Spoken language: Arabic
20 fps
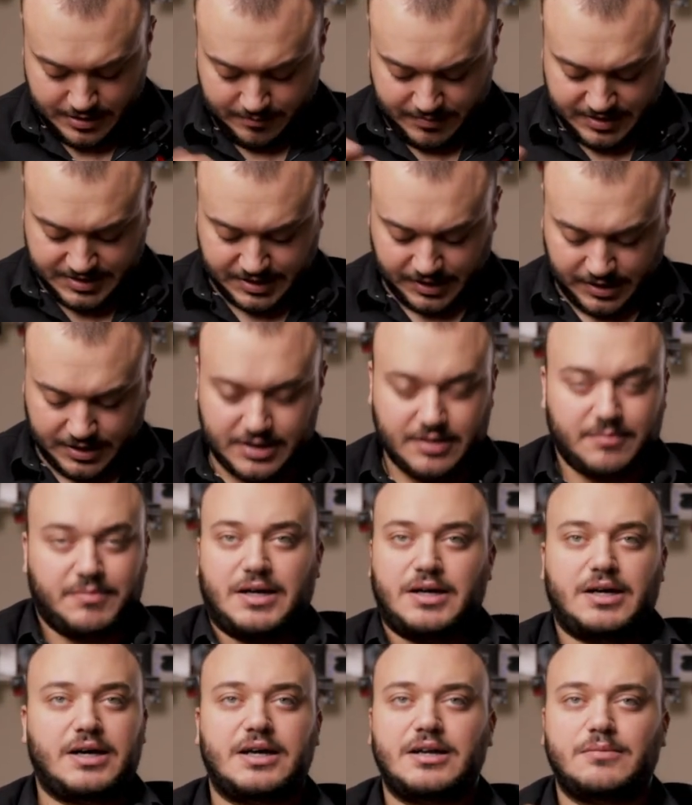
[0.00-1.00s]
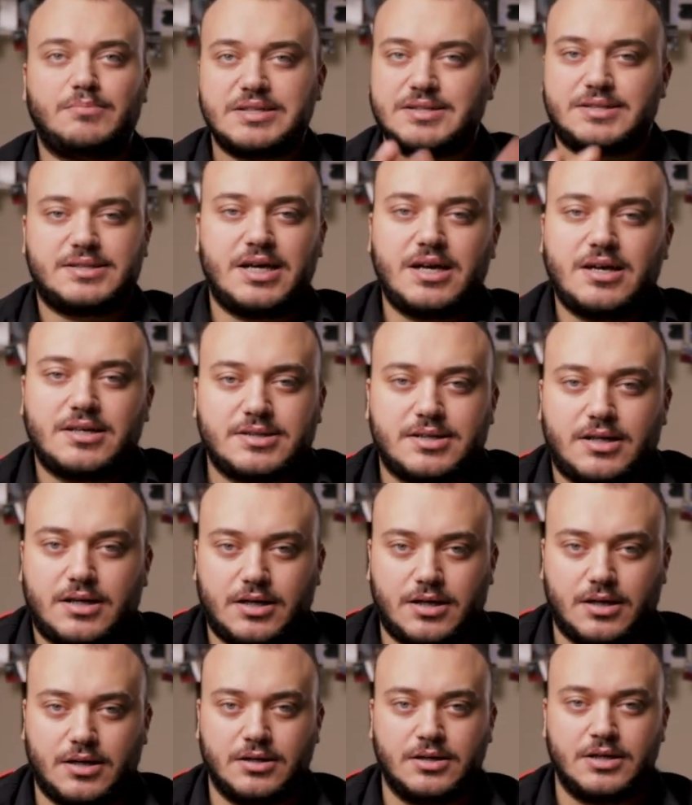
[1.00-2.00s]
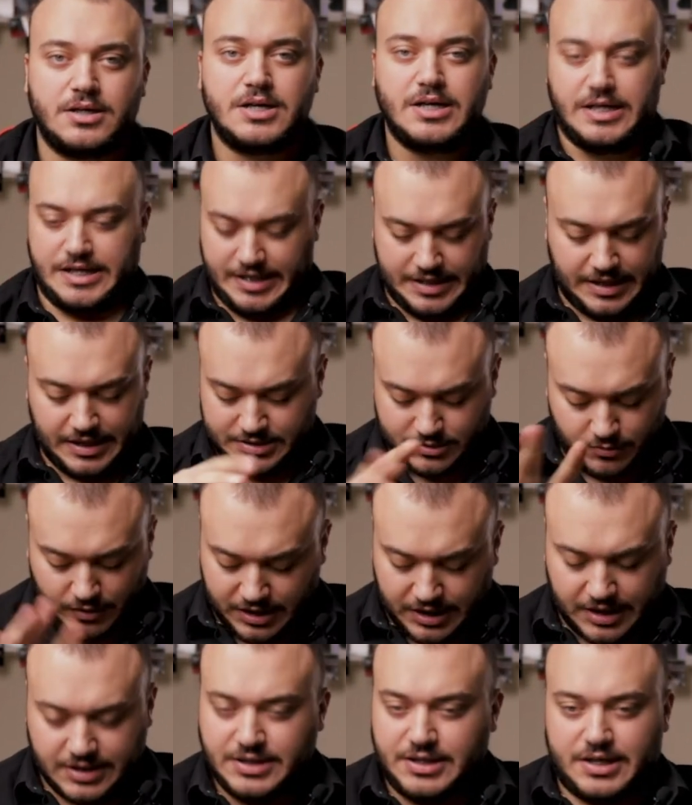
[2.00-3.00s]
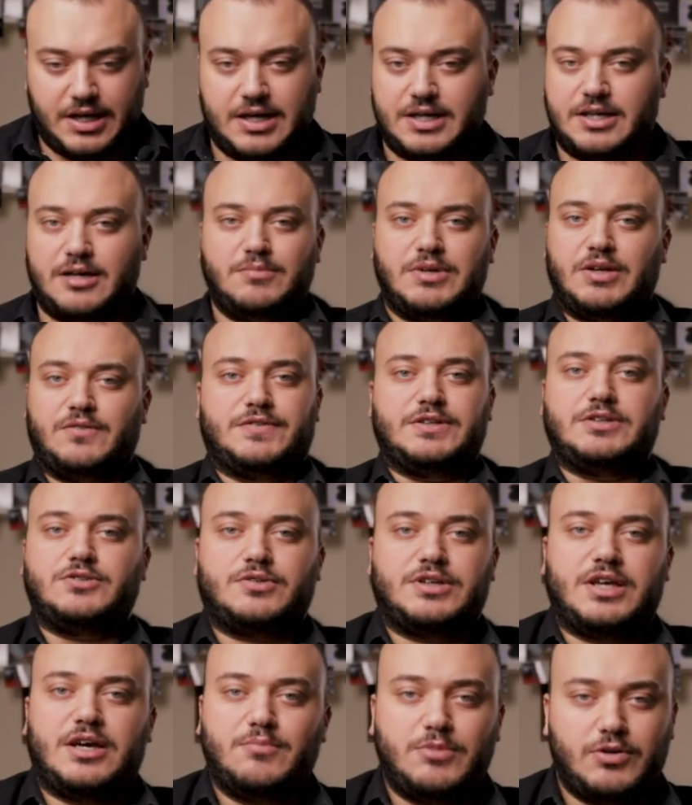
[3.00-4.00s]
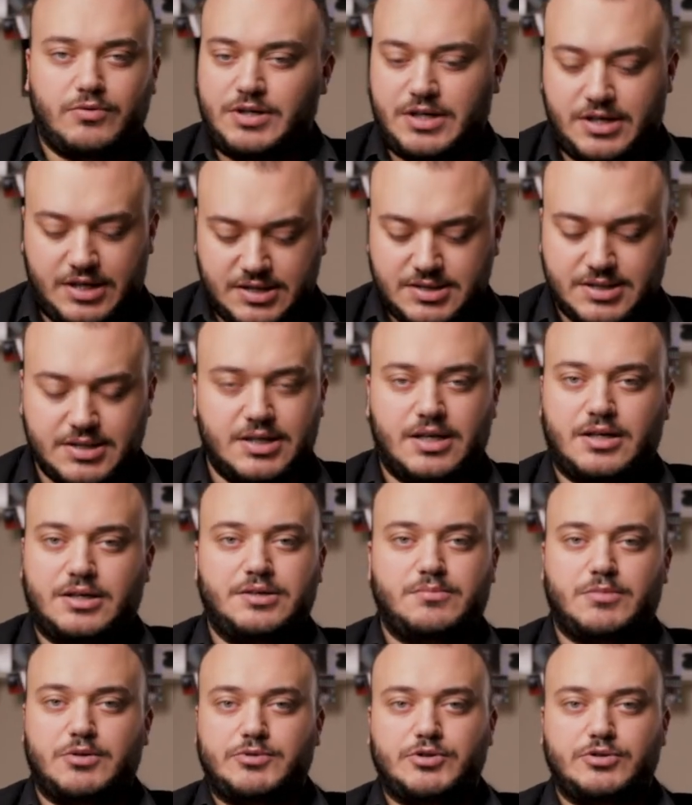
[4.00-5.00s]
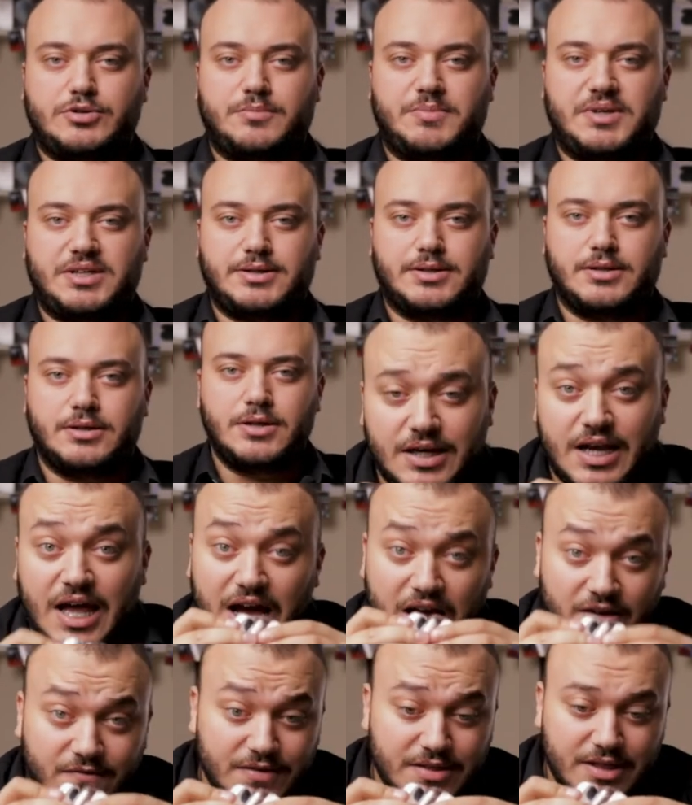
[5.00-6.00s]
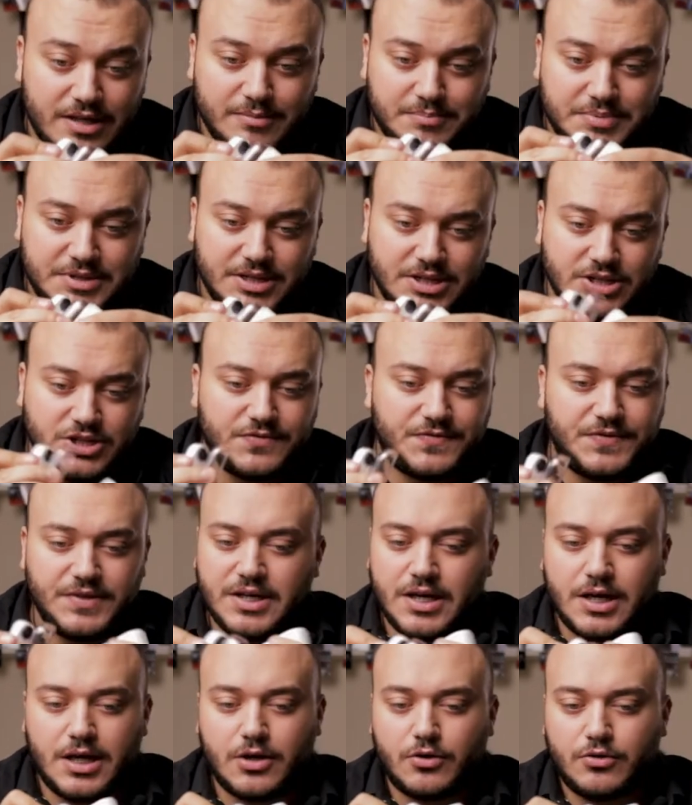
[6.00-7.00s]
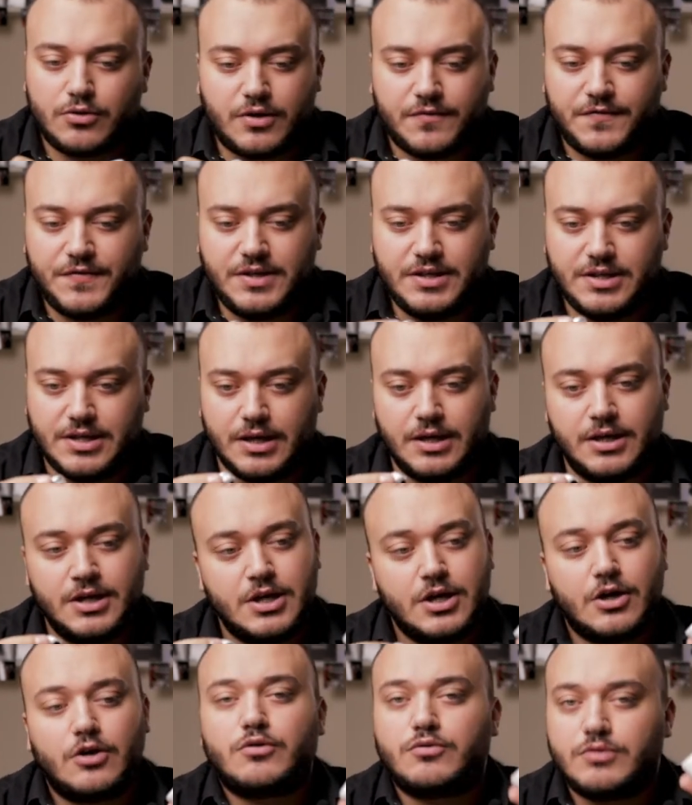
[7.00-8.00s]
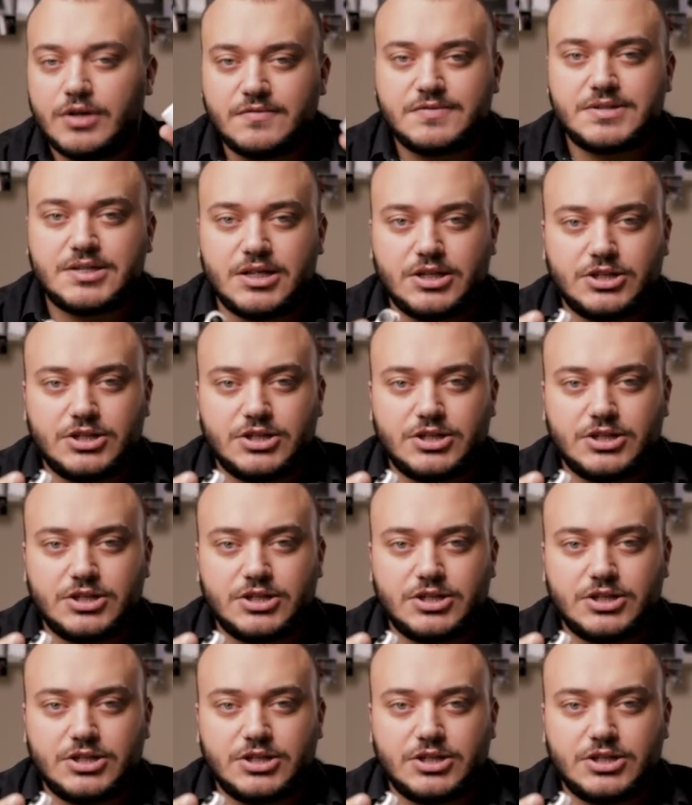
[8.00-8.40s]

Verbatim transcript: بس اركبها انا بنساها صراحه يعني اتوقع اني راح اكمل الفيديو كامل وانا ناسي انها هي موجوده معي الحافظه اللي بتيجي فيها خرافيه ونفس